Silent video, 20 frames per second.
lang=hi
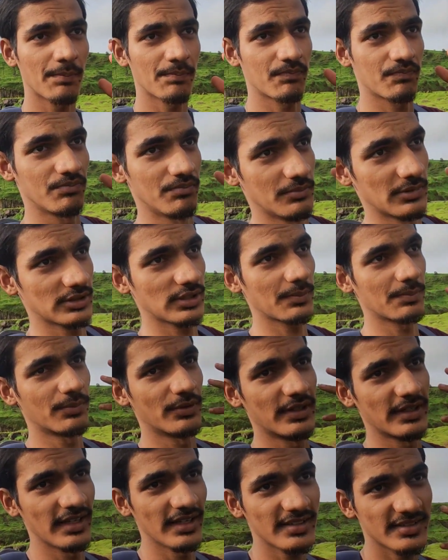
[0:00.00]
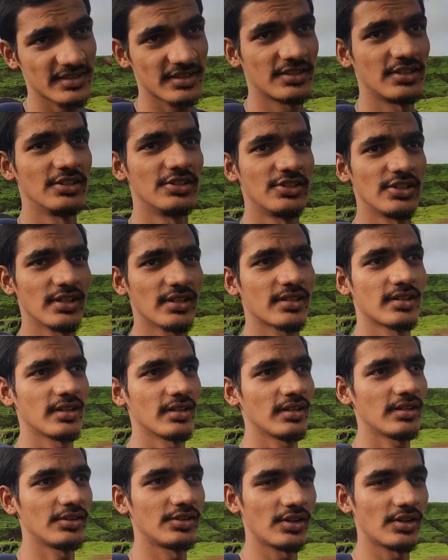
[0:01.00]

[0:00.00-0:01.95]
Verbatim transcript: आप मतलब गेस्ट कीजिए कि